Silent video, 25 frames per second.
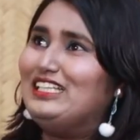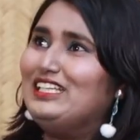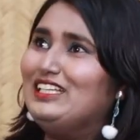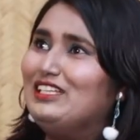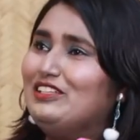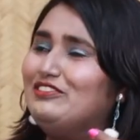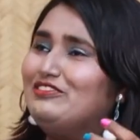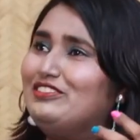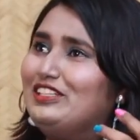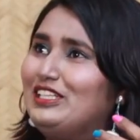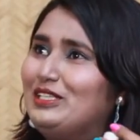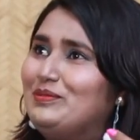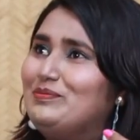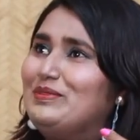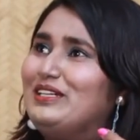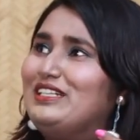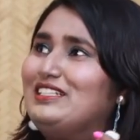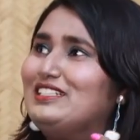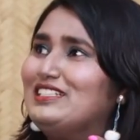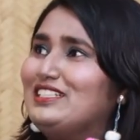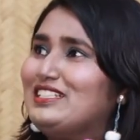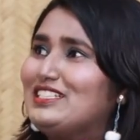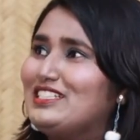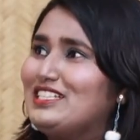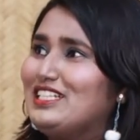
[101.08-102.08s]
సి ఫిల్మ్
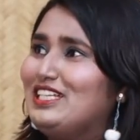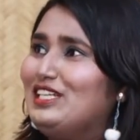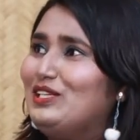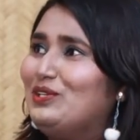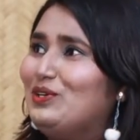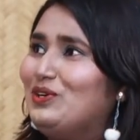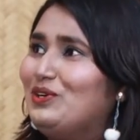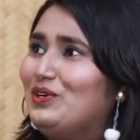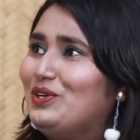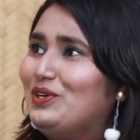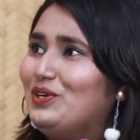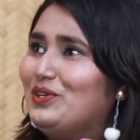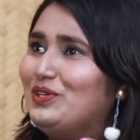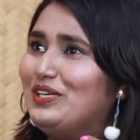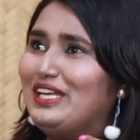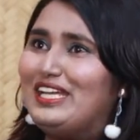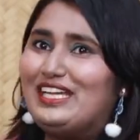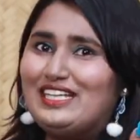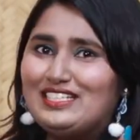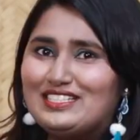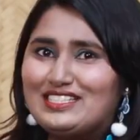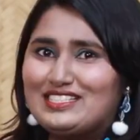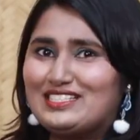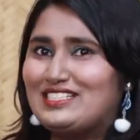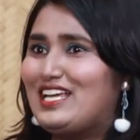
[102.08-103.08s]
ఇండస్ట్రీలో
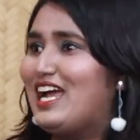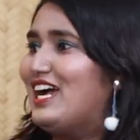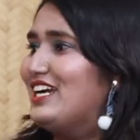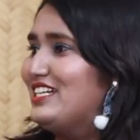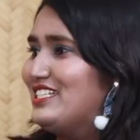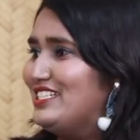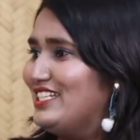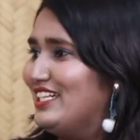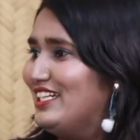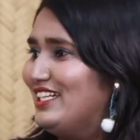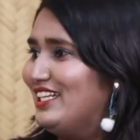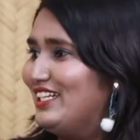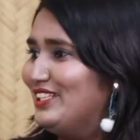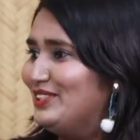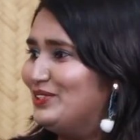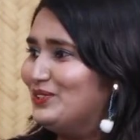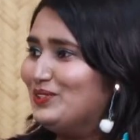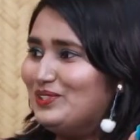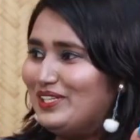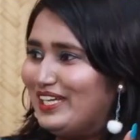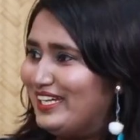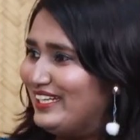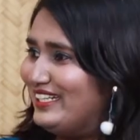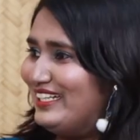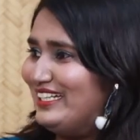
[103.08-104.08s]
నేను స్టార్ట్ చేయలేదు
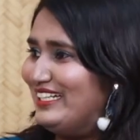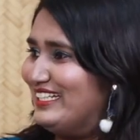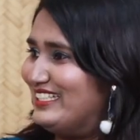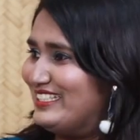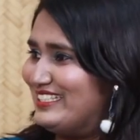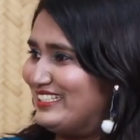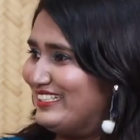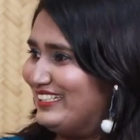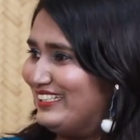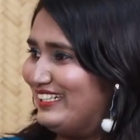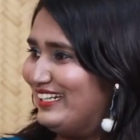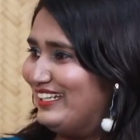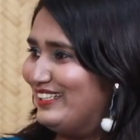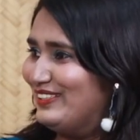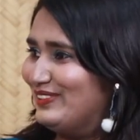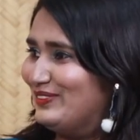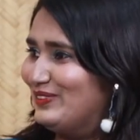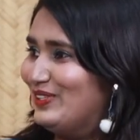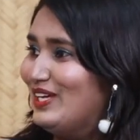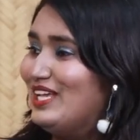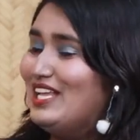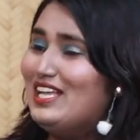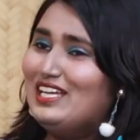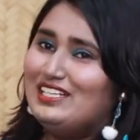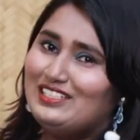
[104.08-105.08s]
నేను ఎండ్ చేయట్లేదు
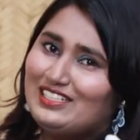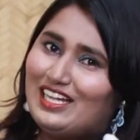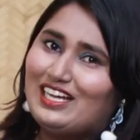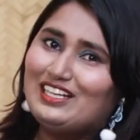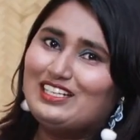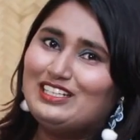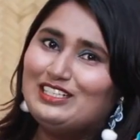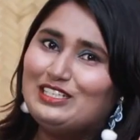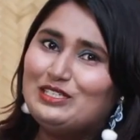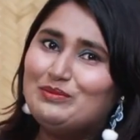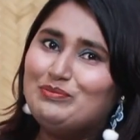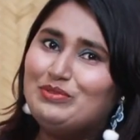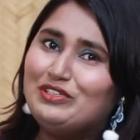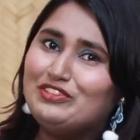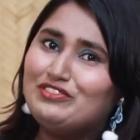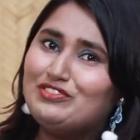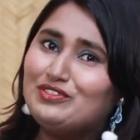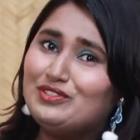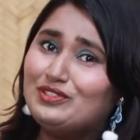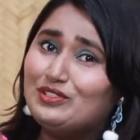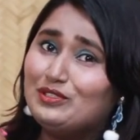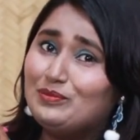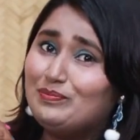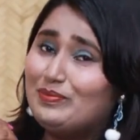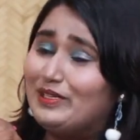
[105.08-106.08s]
నాకన్నా
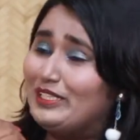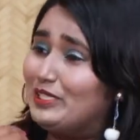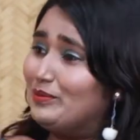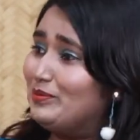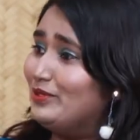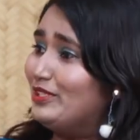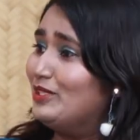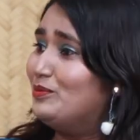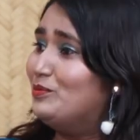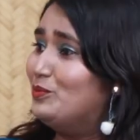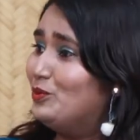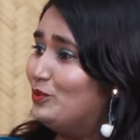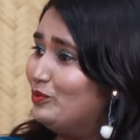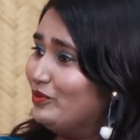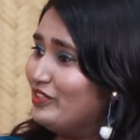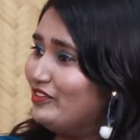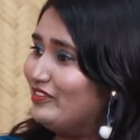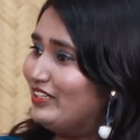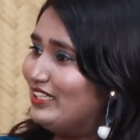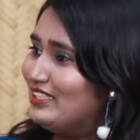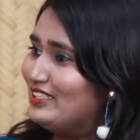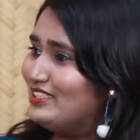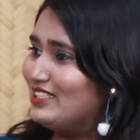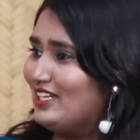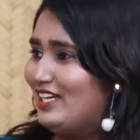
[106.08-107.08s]
బిఫోర్ పెద్ద పెద్ద మూవీ
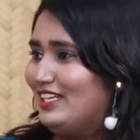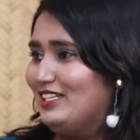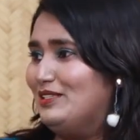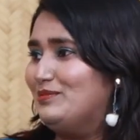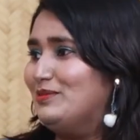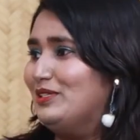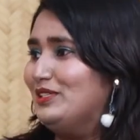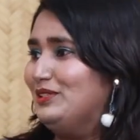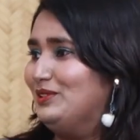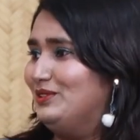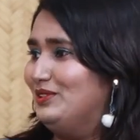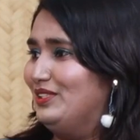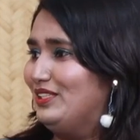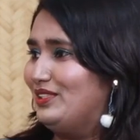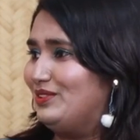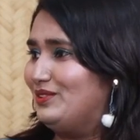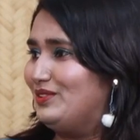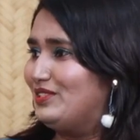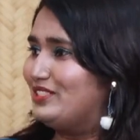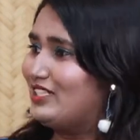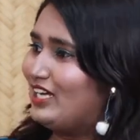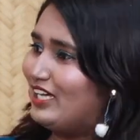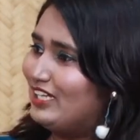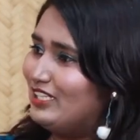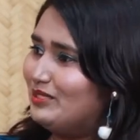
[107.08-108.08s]
వాళ్ళు చాలా మంది ఉన్నారు
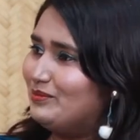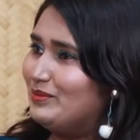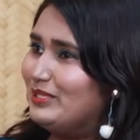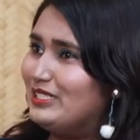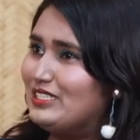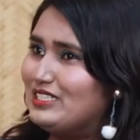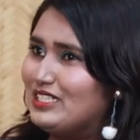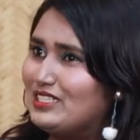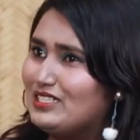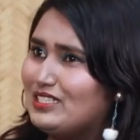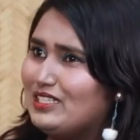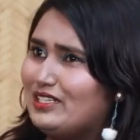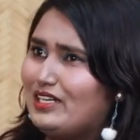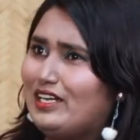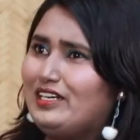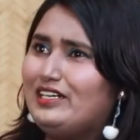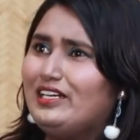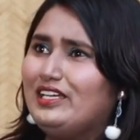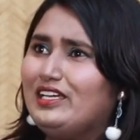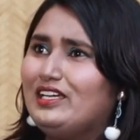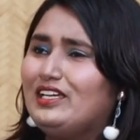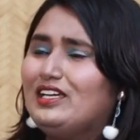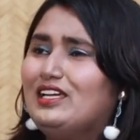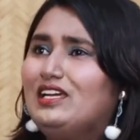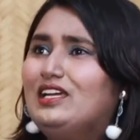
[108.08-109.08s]
చాలా మంది చేశారు
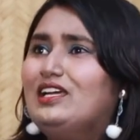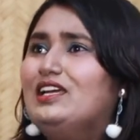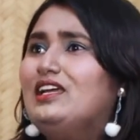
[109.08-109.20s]
అంటే